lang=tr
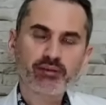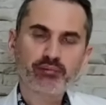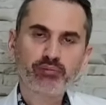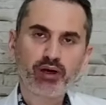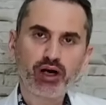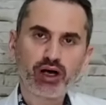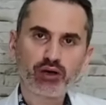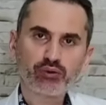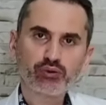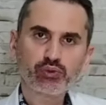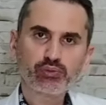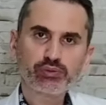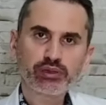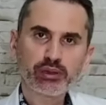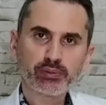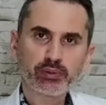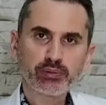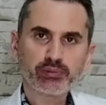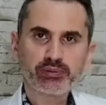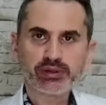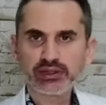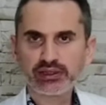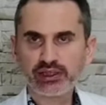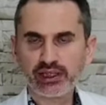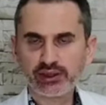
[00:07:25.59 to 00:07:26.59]
parfüm
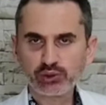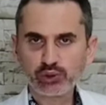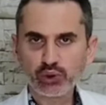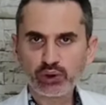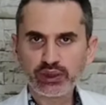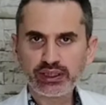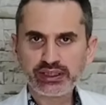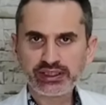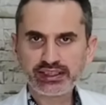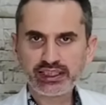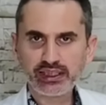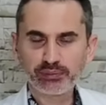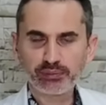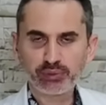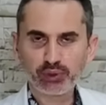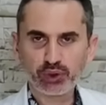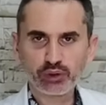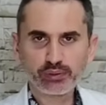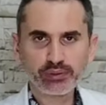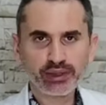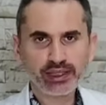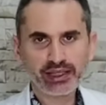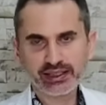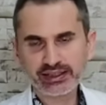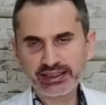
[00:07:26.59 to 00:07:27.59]
yapımı atölyeleri
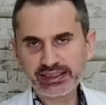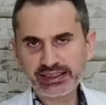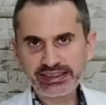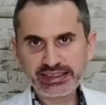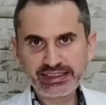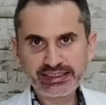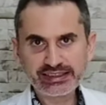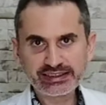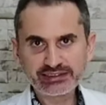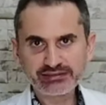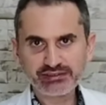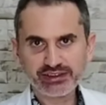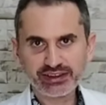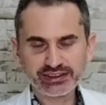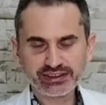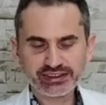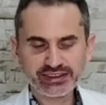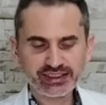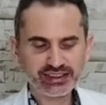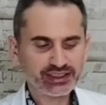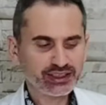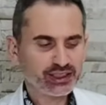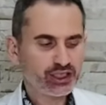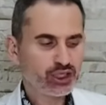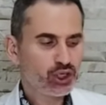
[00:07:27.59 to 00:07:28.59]
yapıyorum. Eğer ilginiz
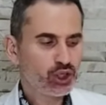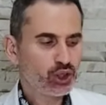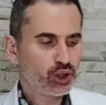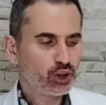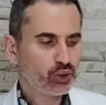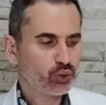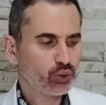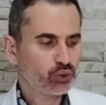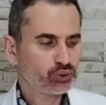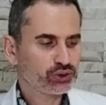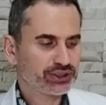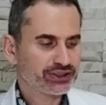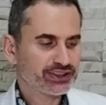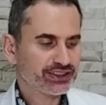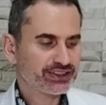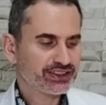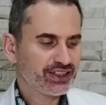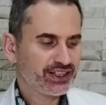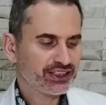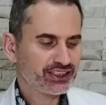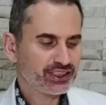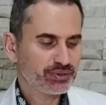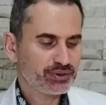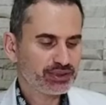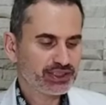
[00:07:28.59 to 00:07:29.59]
varsa onları da
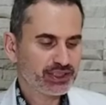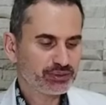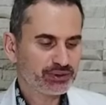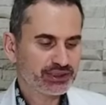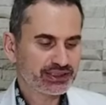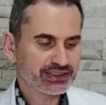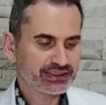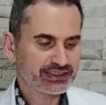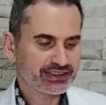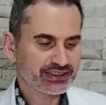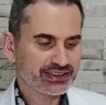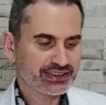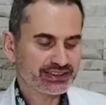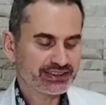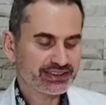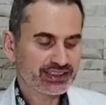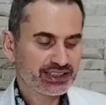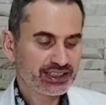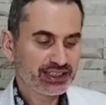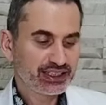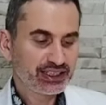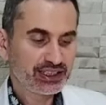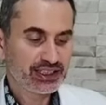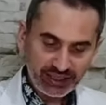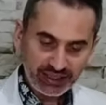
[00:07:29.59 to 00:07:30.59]
takip edebilirsiniz.
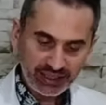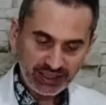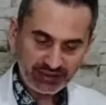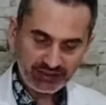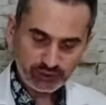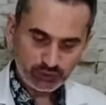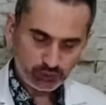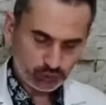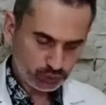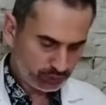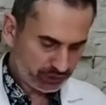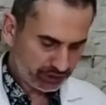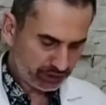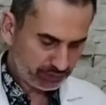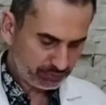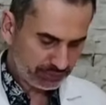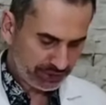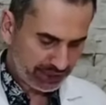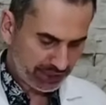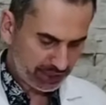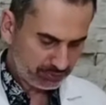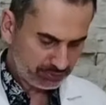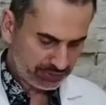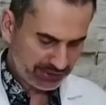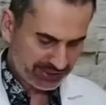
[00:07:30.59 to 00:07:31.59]
Evet umarım
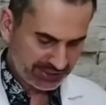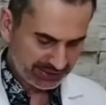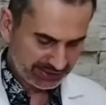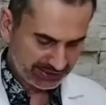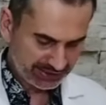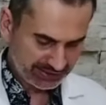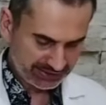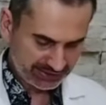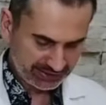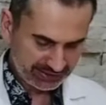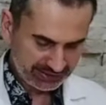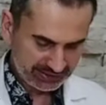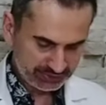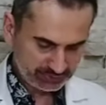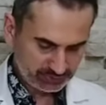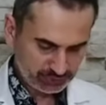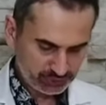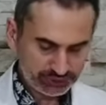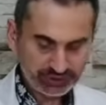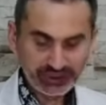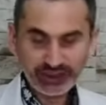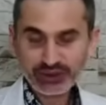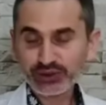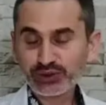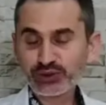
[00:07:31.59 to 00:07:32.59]
beğenmişsinizdir.
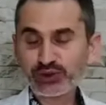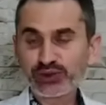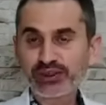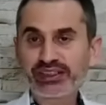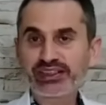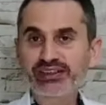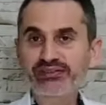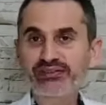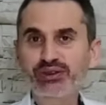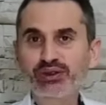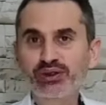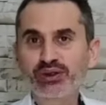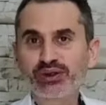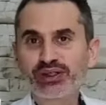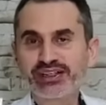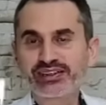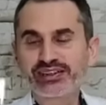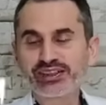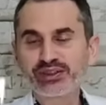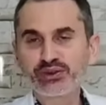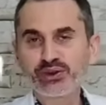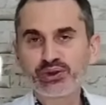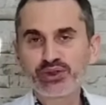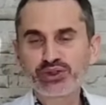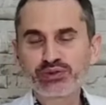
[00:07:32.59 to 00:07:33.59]
Bundan sonraki
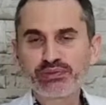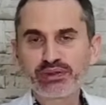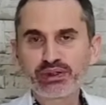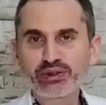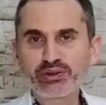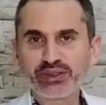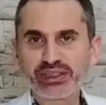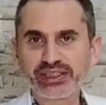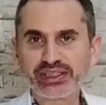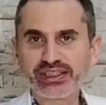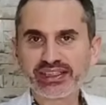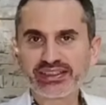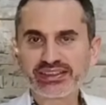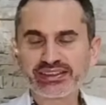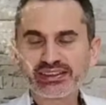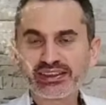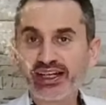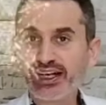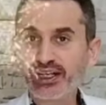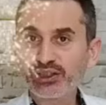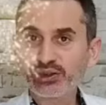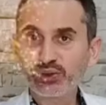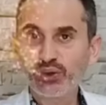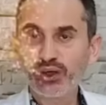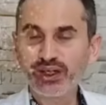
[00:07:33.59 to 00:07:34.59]
videolarda görüşmek üzere.
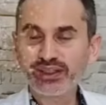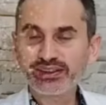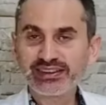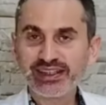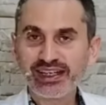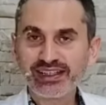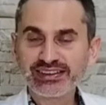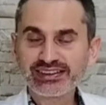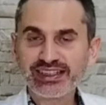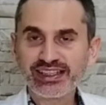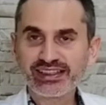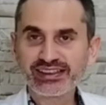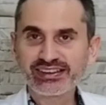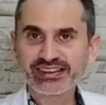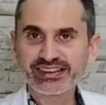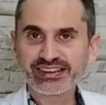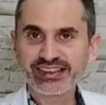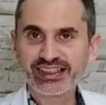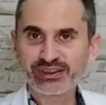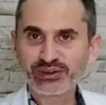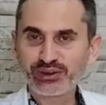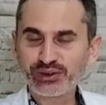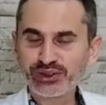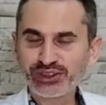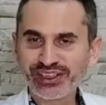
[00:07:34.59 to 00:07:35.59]
Daha doğal, daha sağlıklı
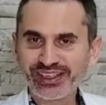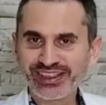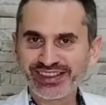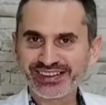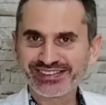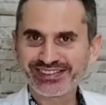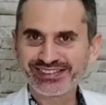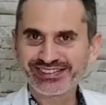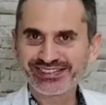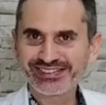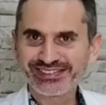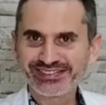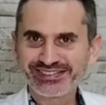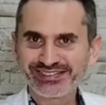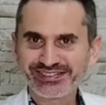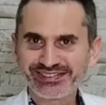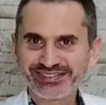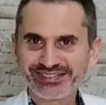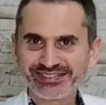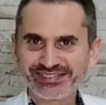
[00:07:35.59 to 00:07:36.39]
kalın. Hoşçakalın.